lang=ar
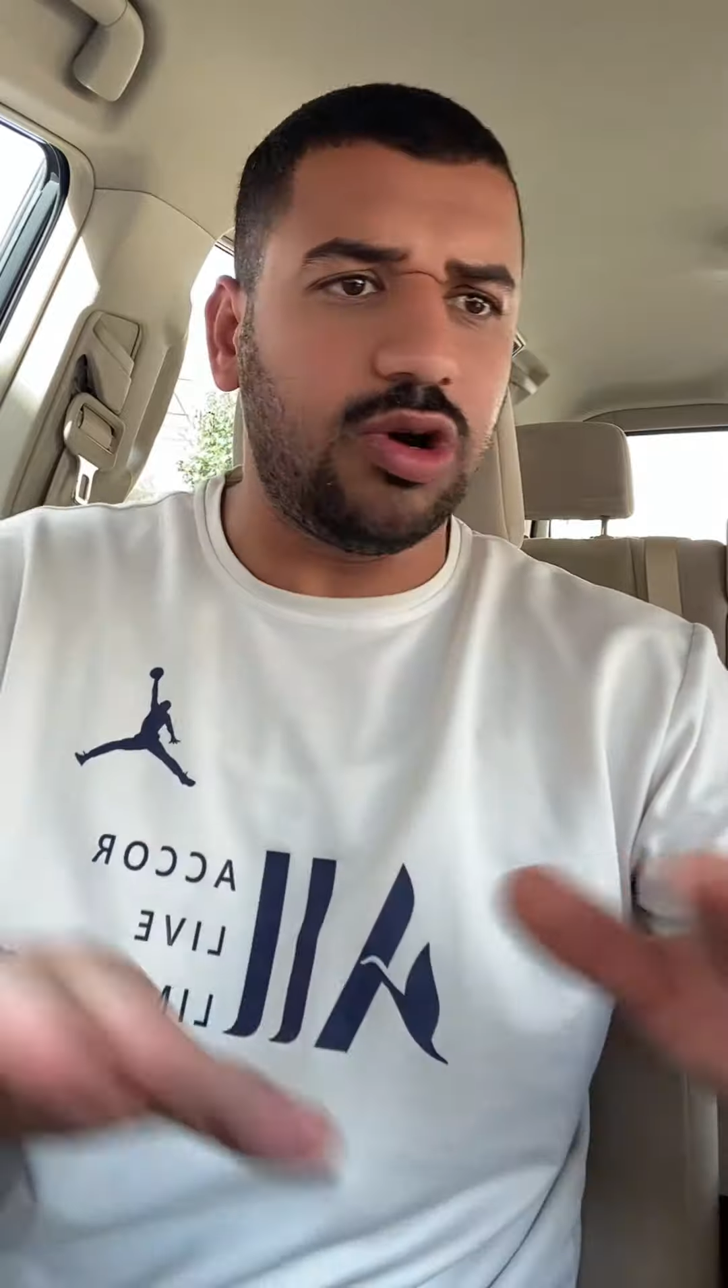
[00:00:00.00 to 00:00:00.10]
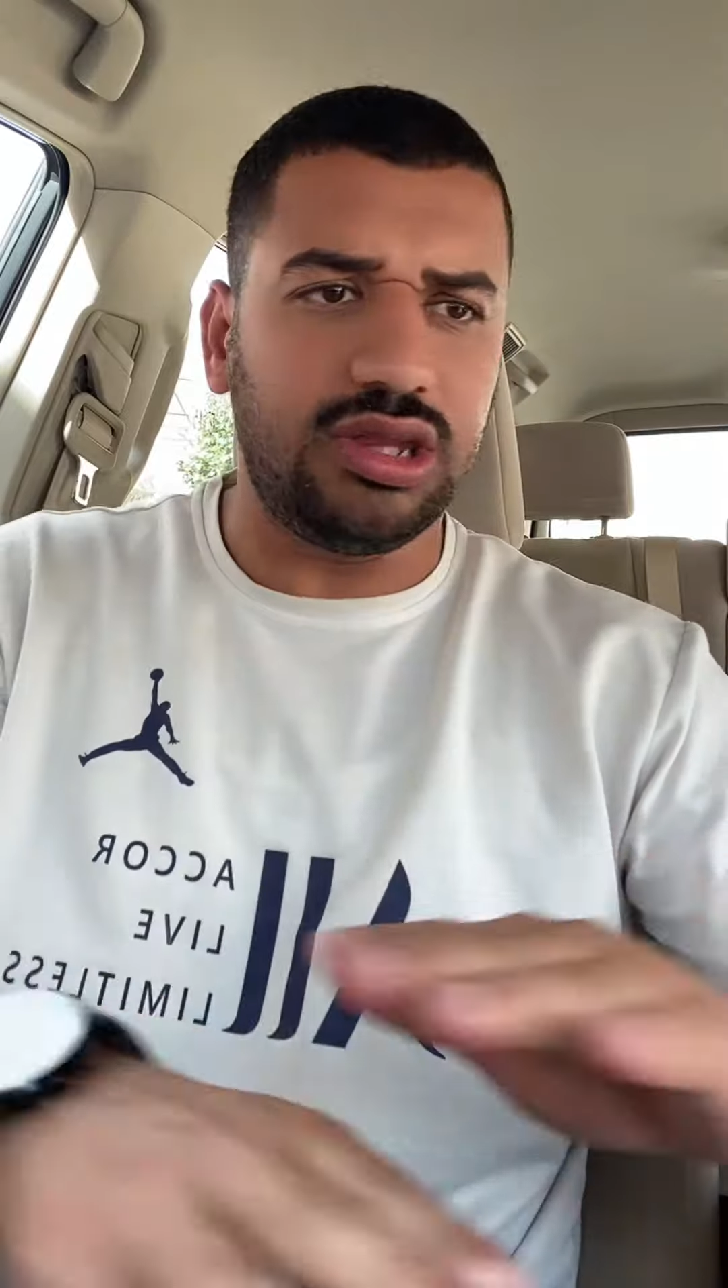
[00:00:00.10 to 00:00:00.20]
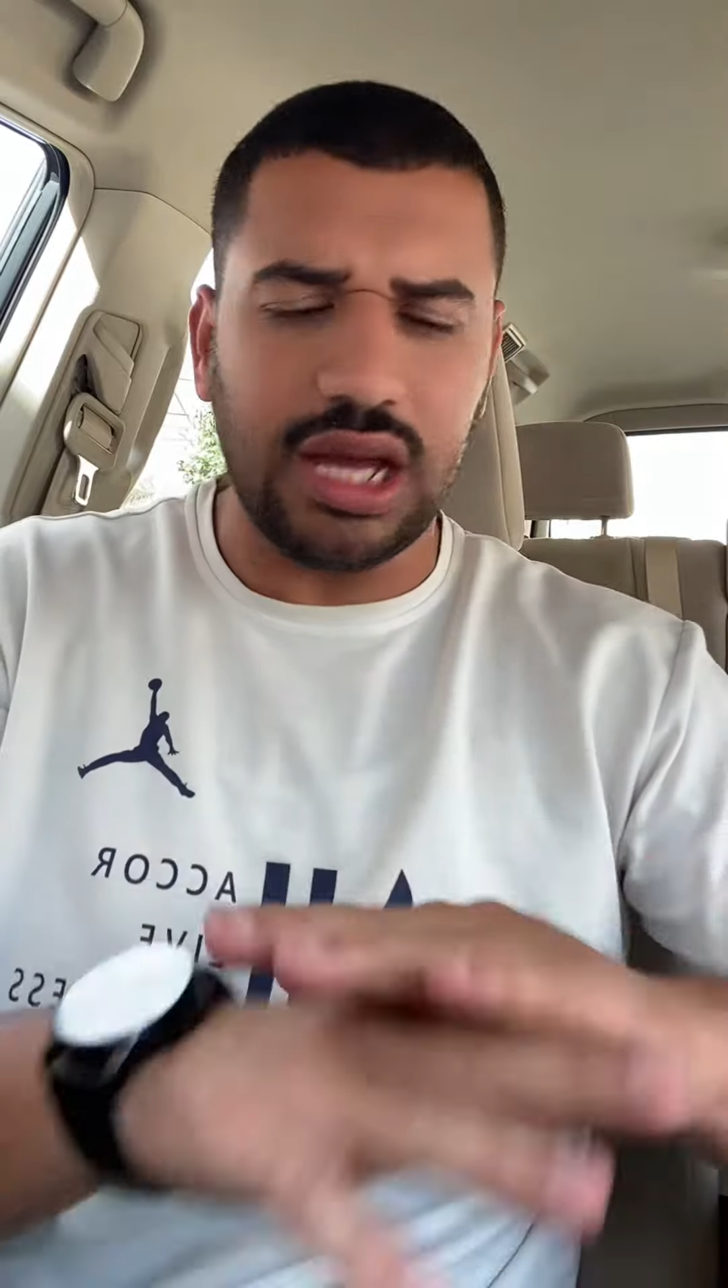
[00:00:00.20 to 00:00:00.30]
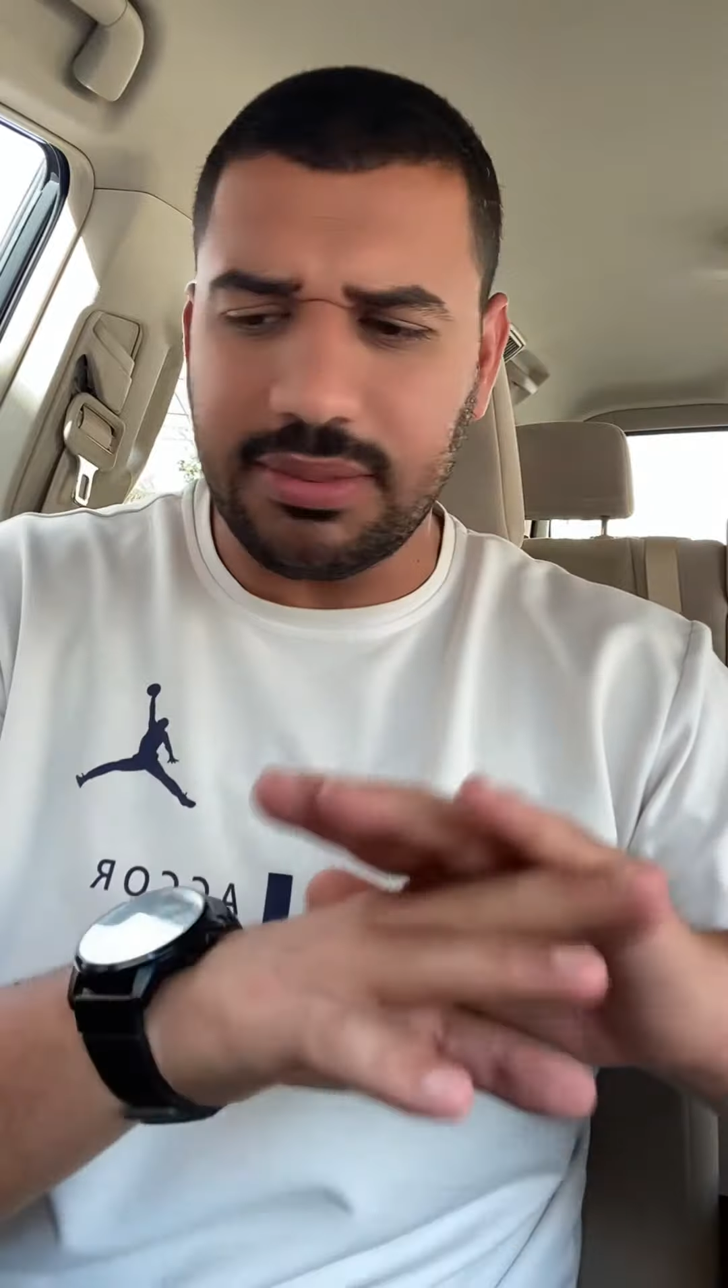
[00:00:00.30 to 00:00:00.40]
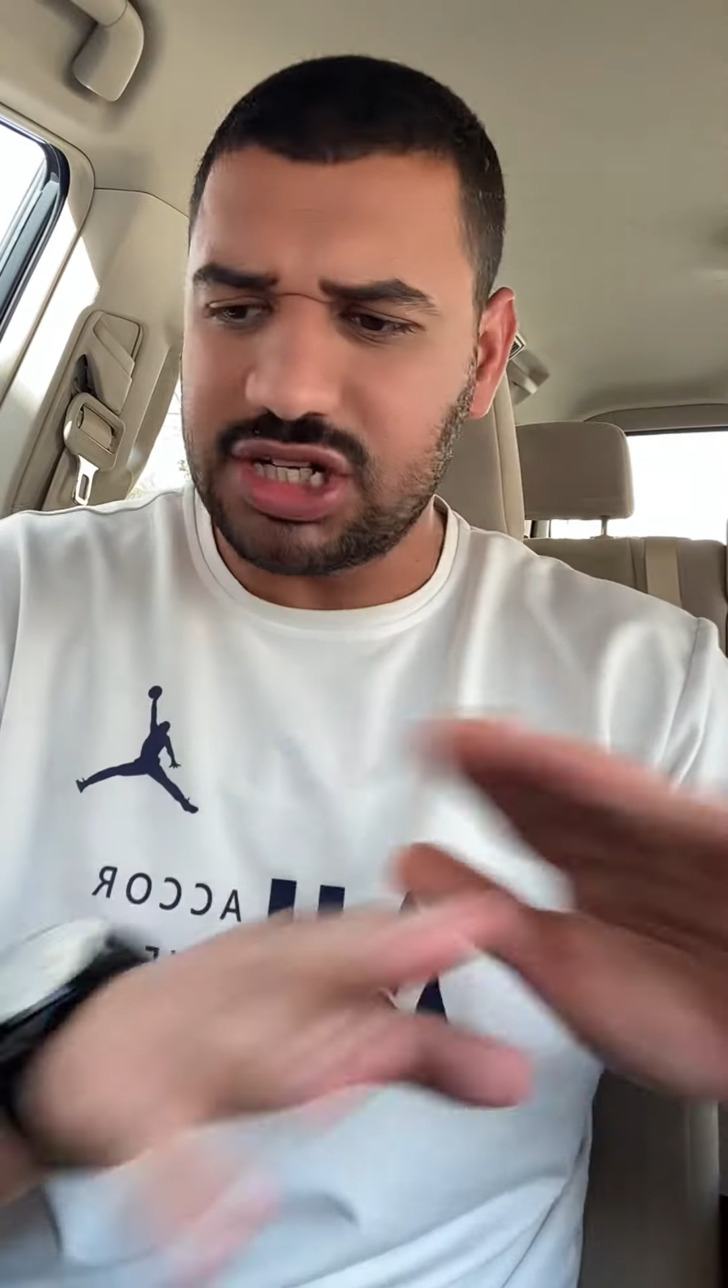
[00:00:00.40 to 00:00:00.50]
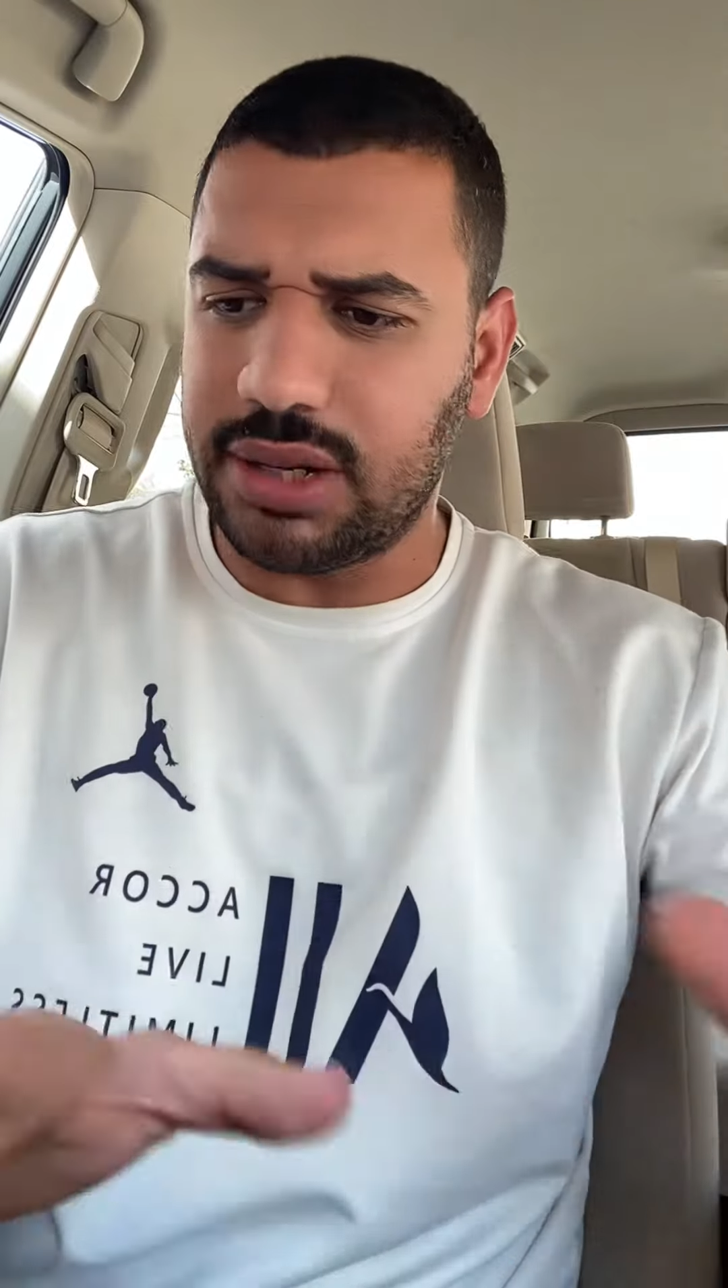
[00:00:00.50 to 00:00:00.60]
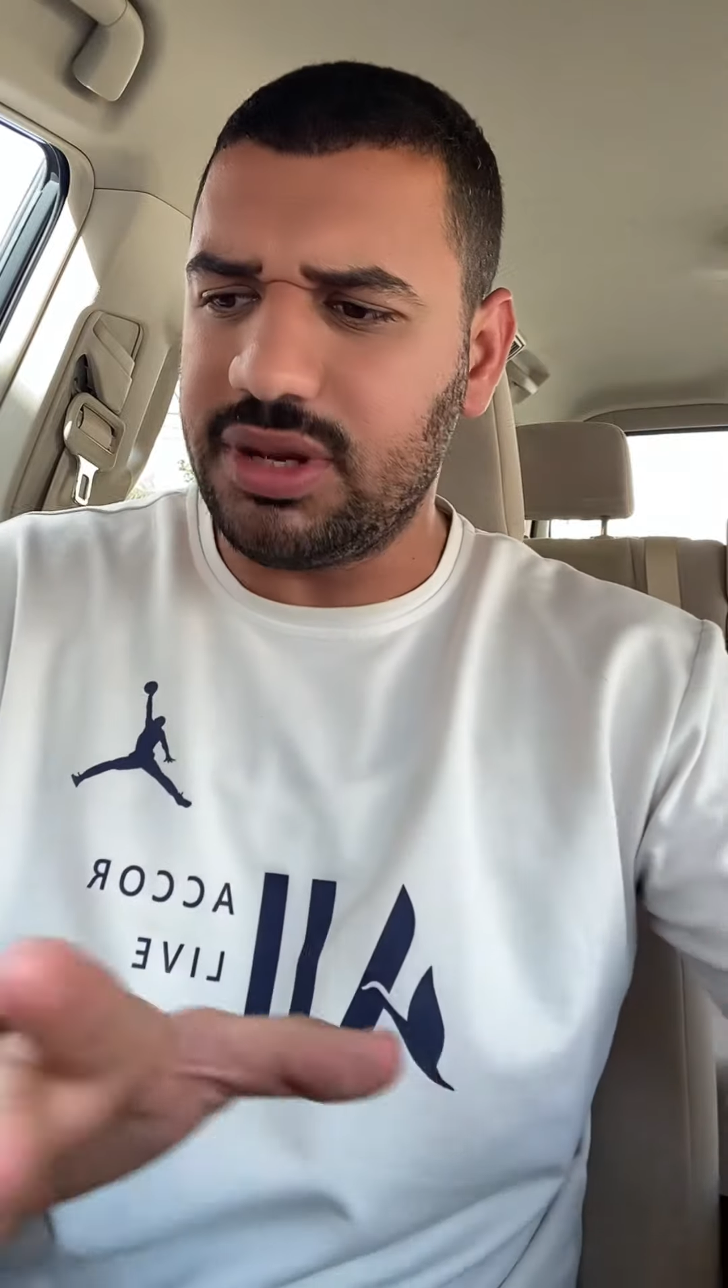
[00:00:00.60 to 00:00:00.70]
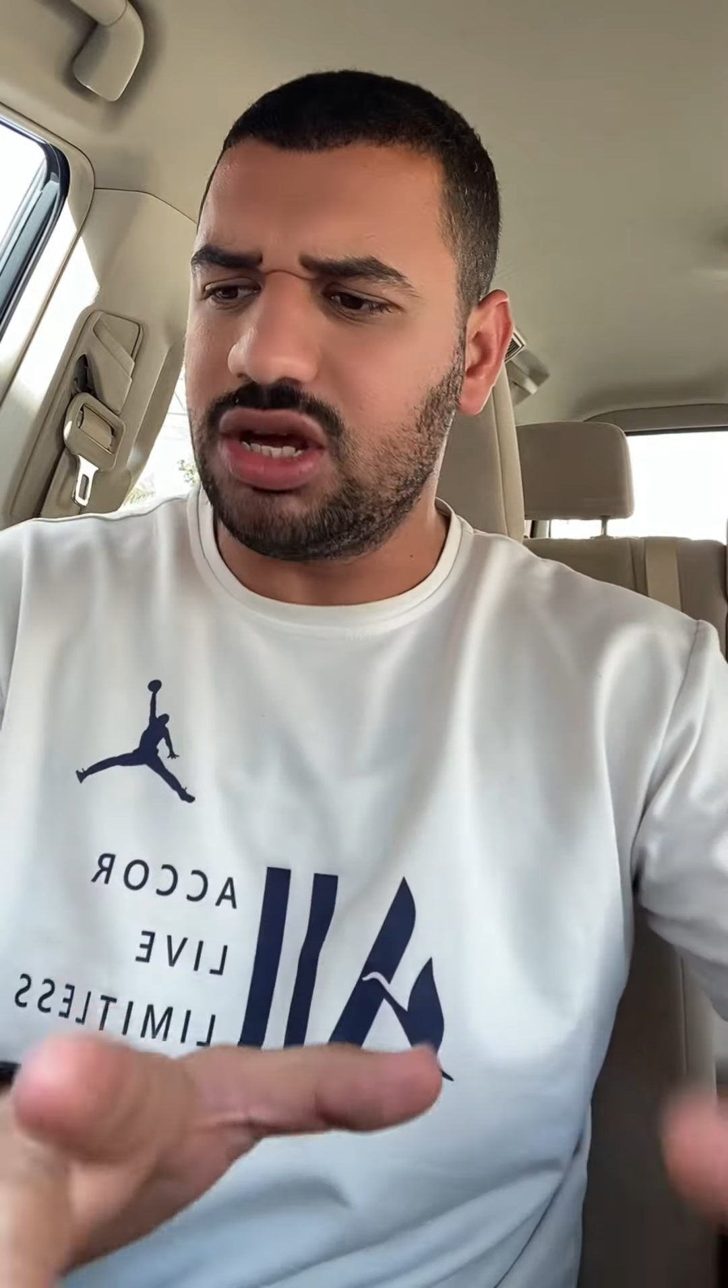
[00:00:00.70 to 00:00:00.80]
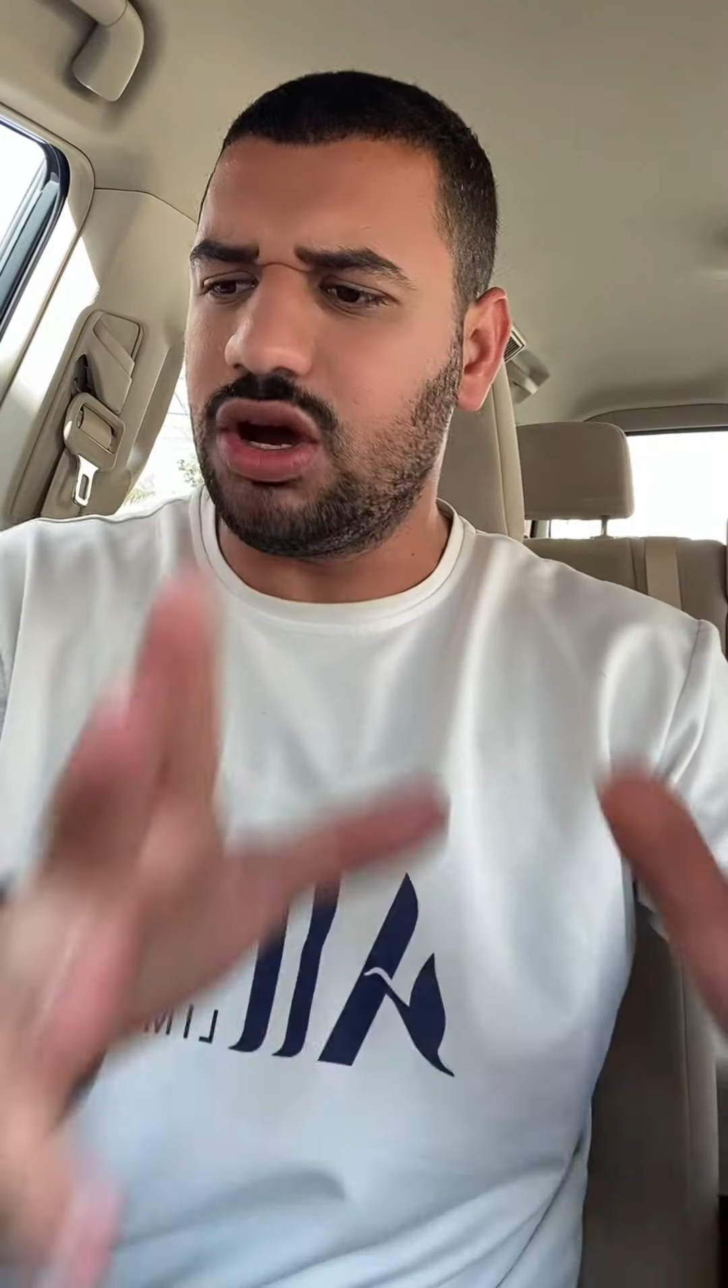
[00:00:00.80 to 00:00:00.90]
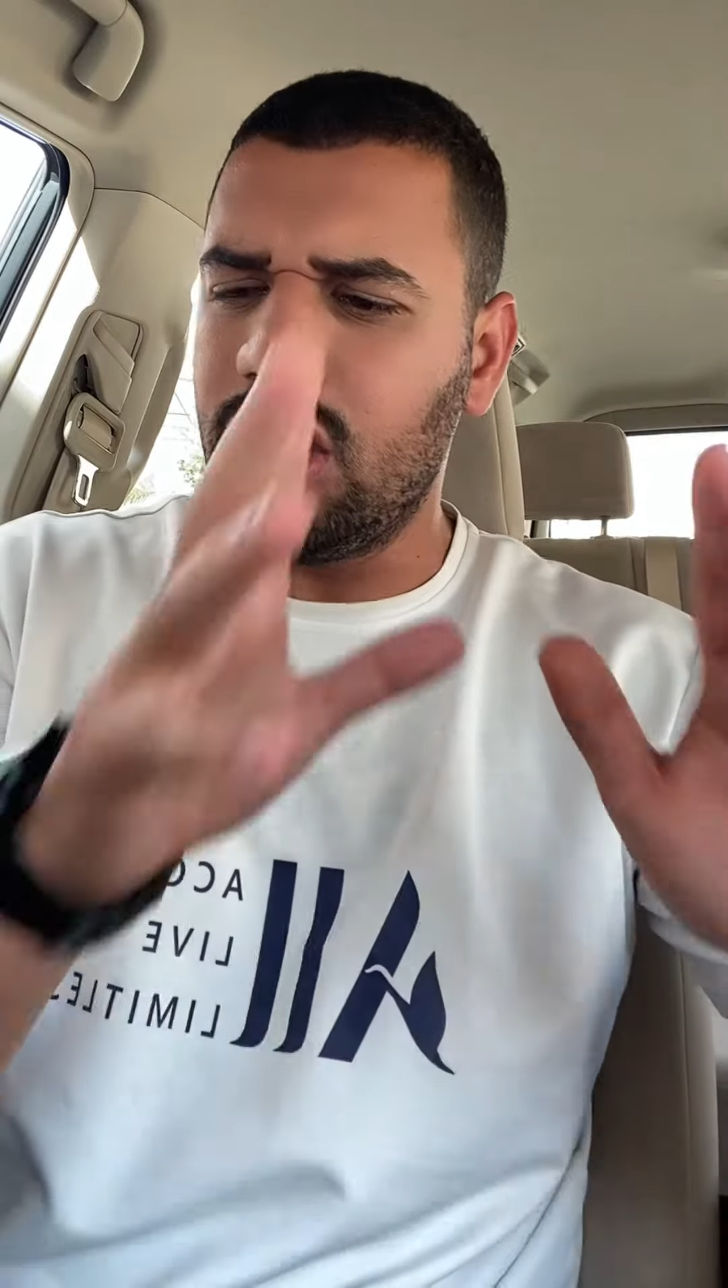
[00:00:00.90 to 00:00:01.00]
وقدام
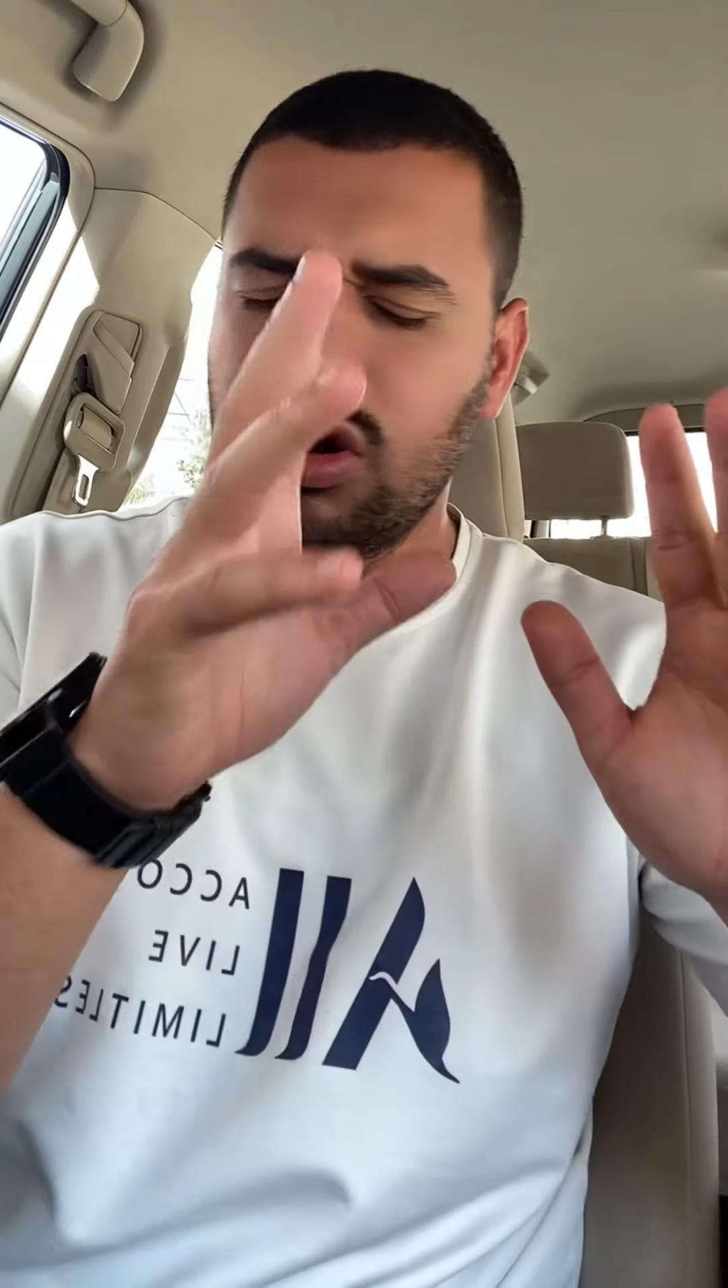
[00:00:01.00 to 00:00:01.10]
الجميع